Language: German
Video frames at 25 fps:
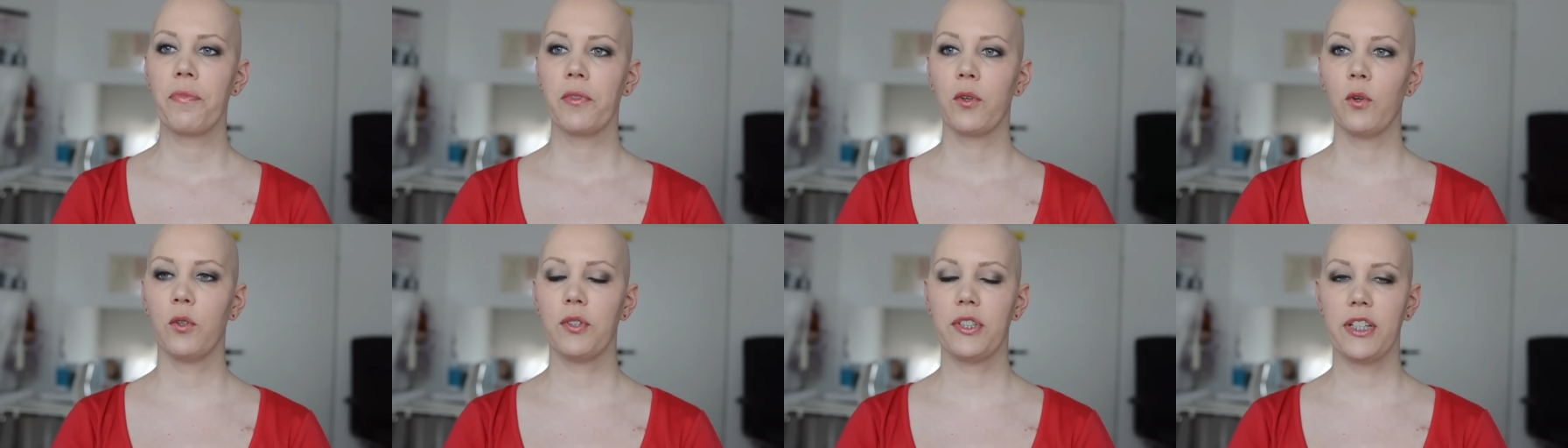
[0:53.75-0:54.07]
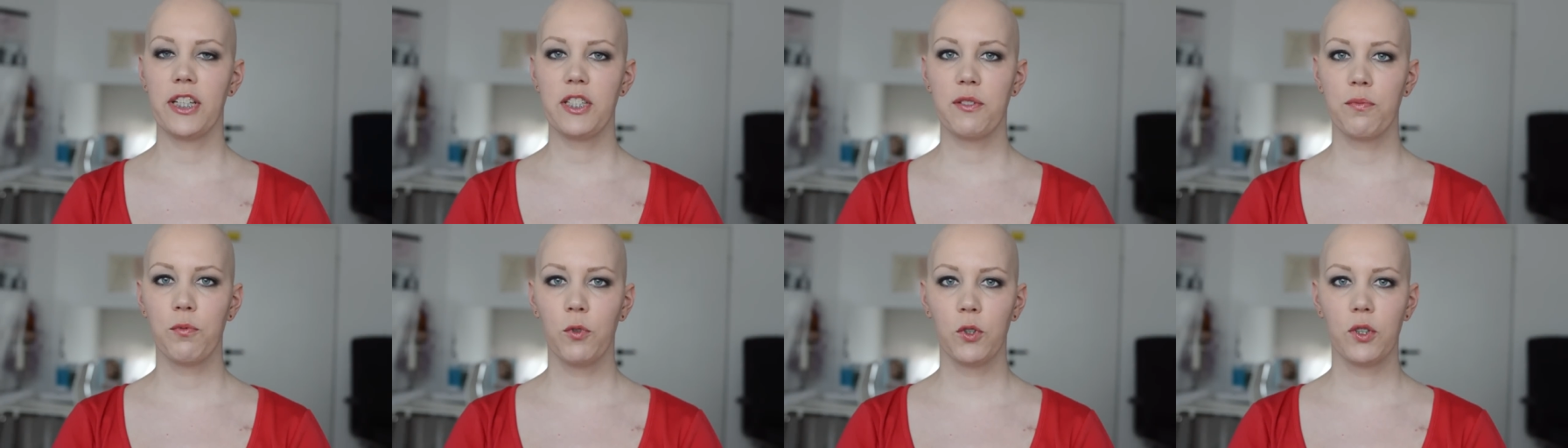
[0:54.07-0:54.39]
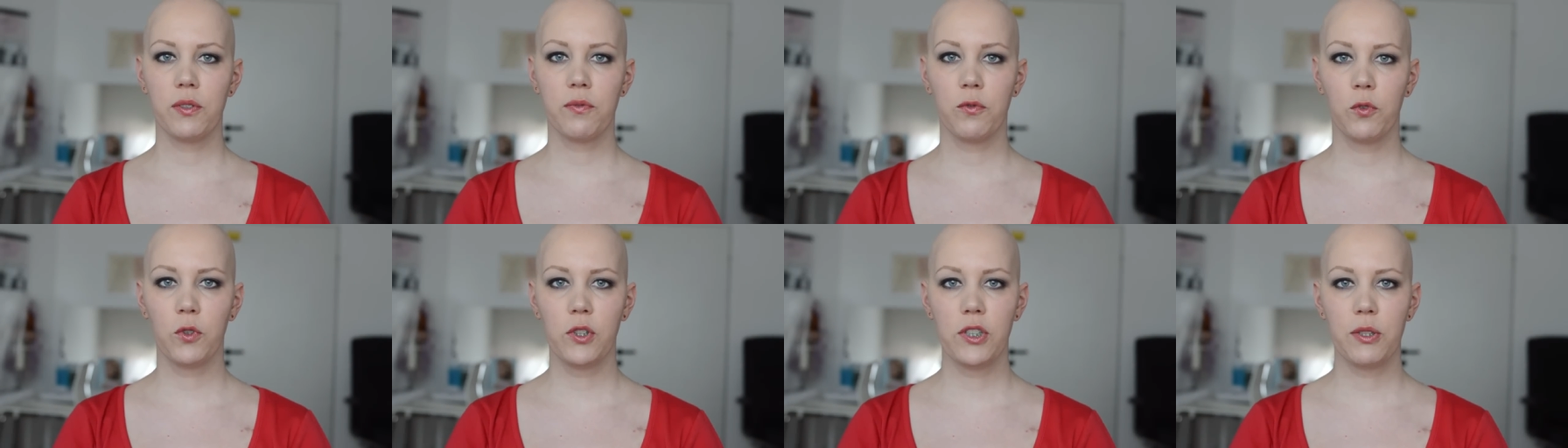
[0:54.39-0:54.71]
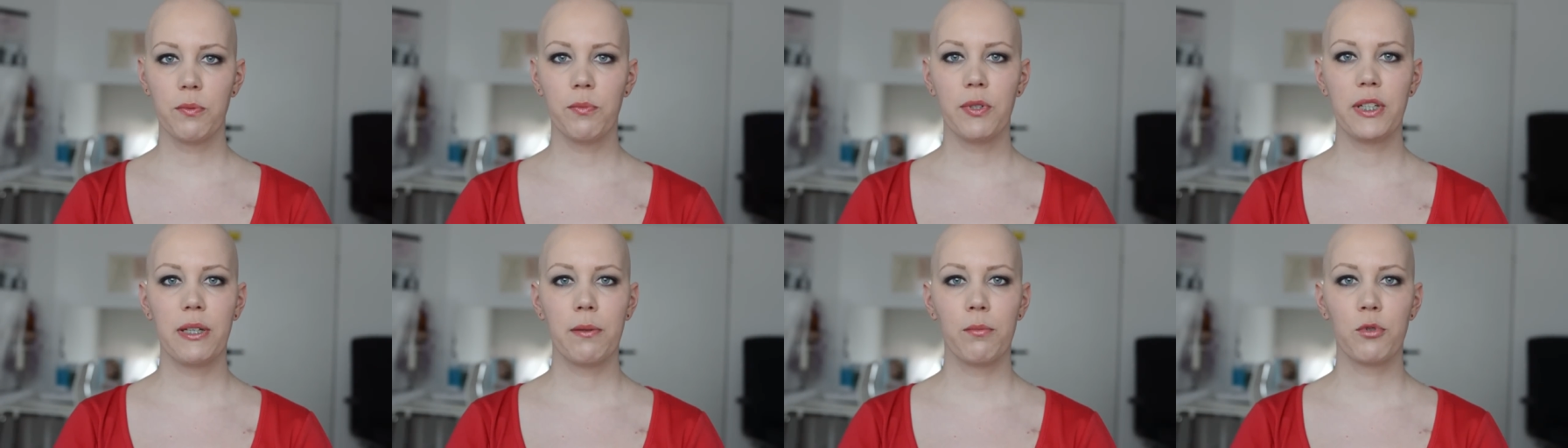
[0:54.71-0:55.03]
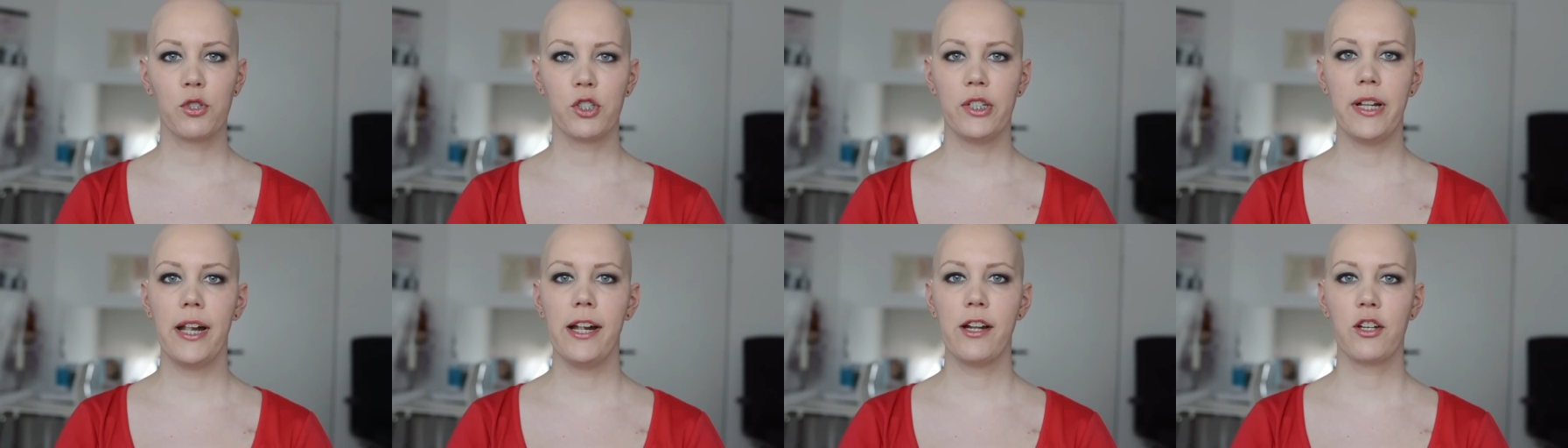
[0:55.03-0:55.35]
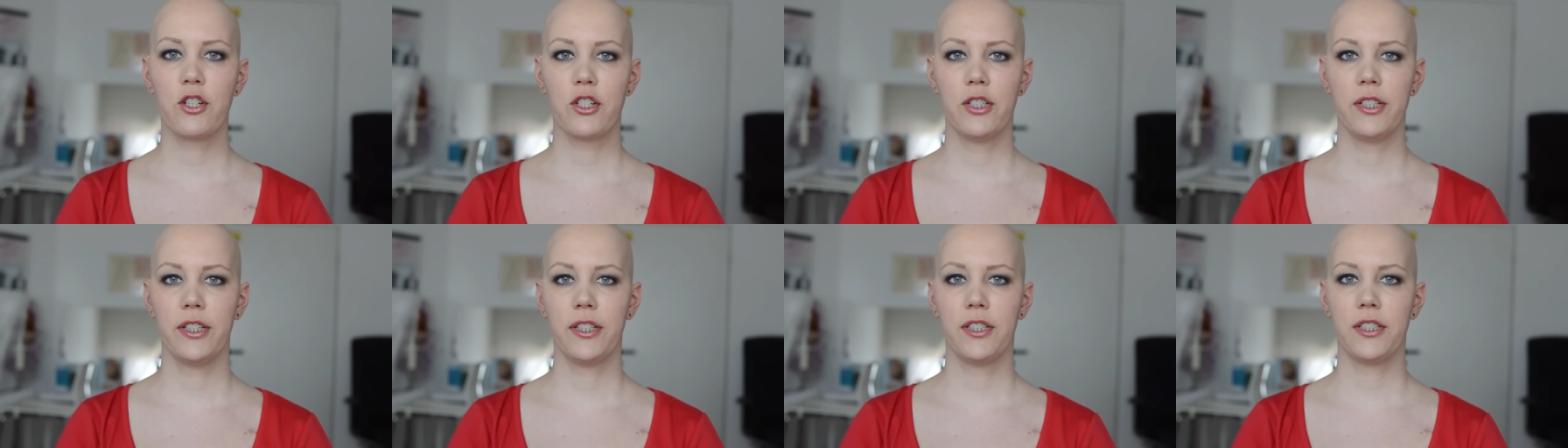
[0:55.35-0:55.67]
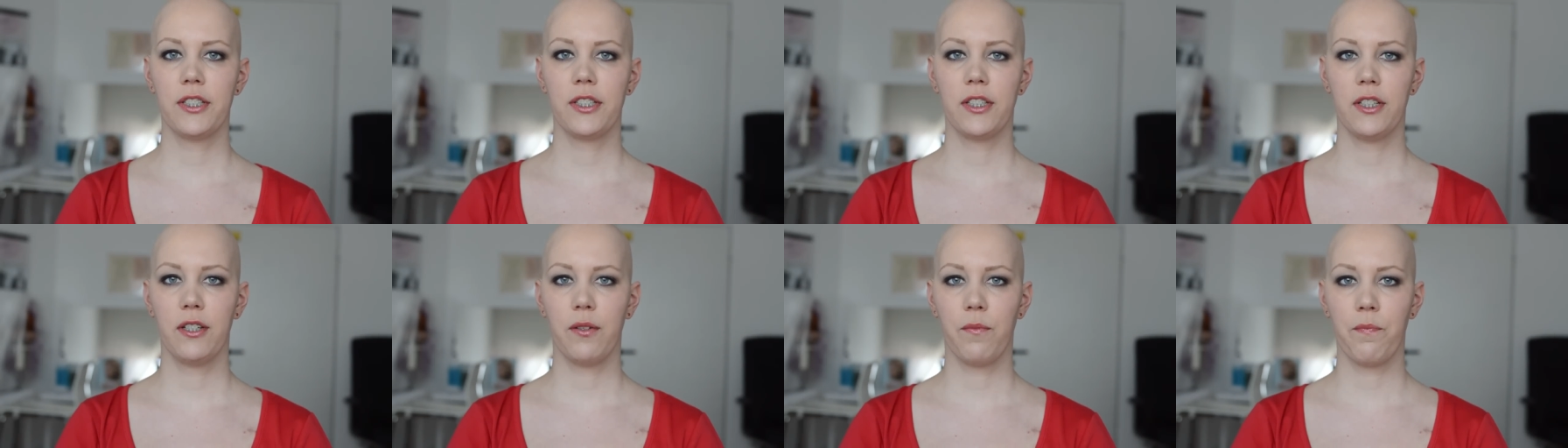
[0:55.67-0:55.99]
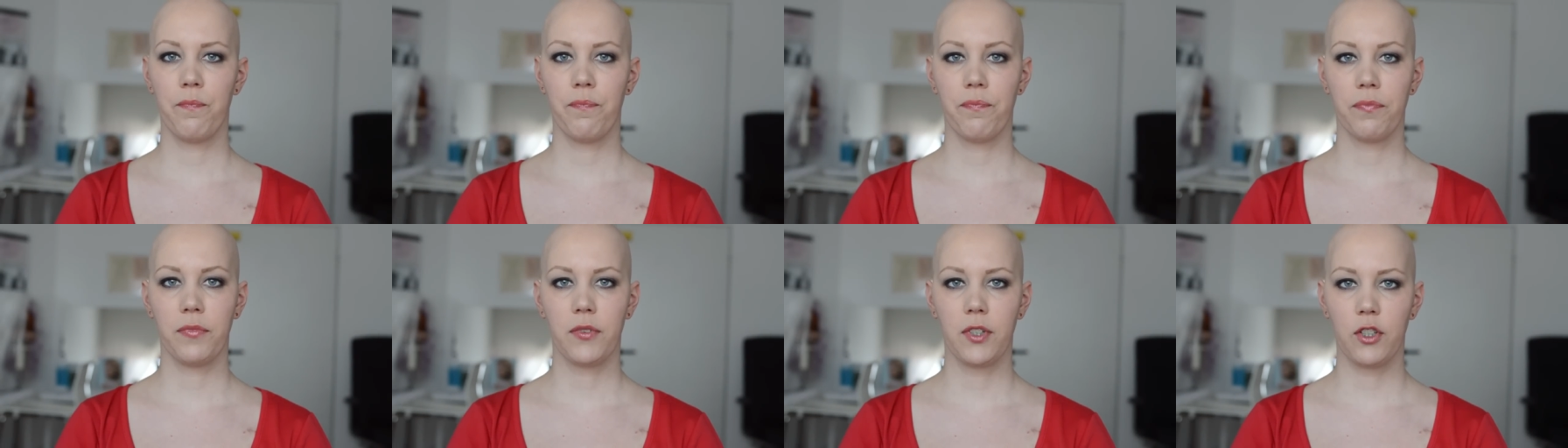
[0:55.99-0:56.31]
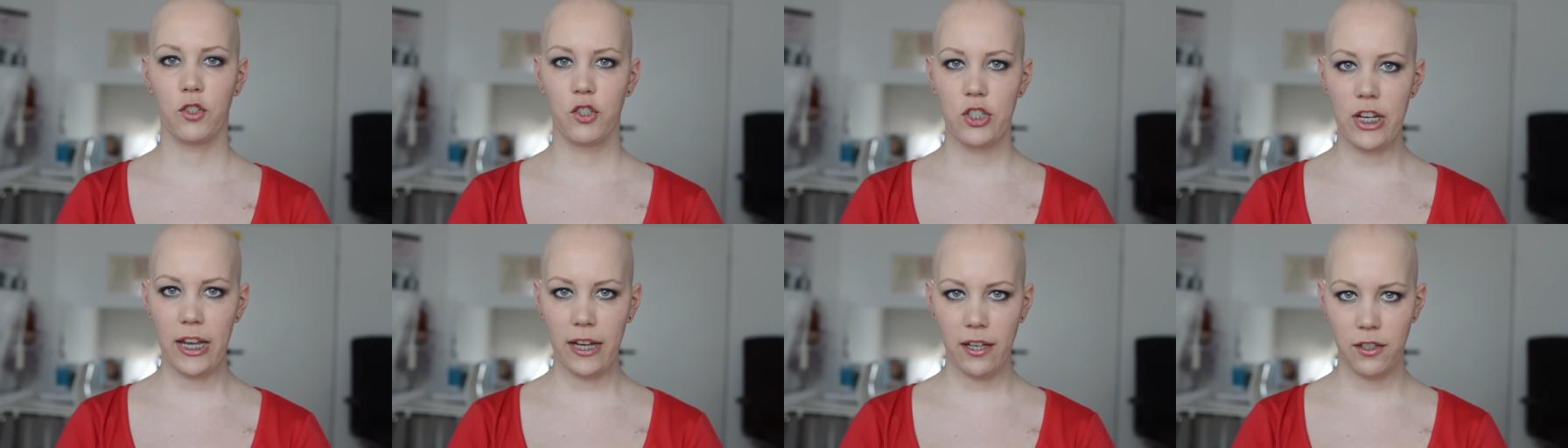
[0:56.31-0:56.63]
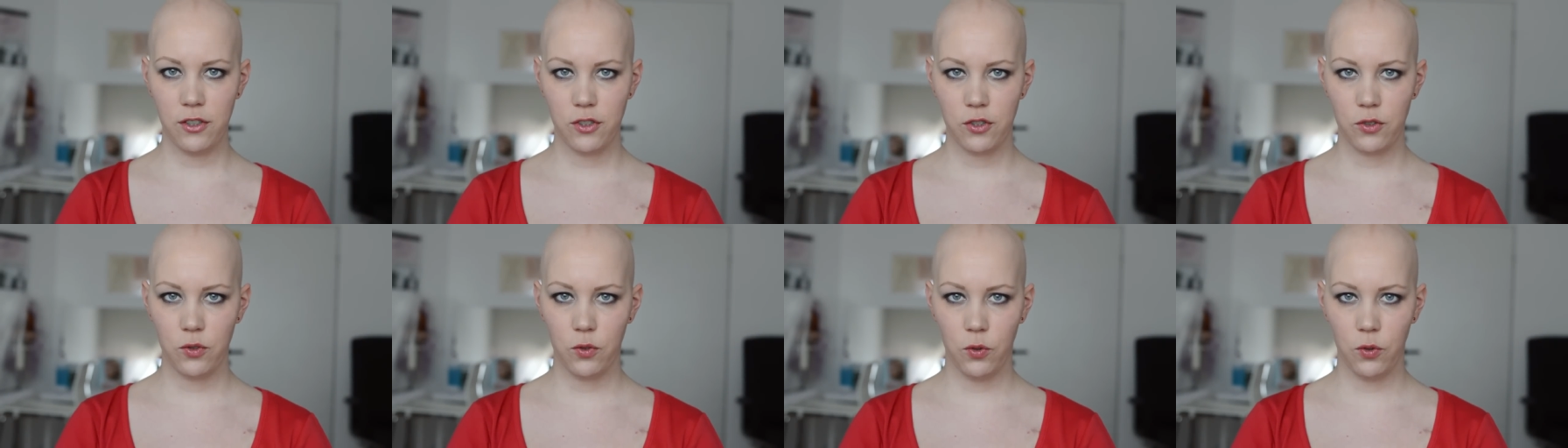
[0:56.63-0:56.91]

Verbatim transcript: Und das wurde wohl mit dem Schnellschnitt ähm, gecheckt.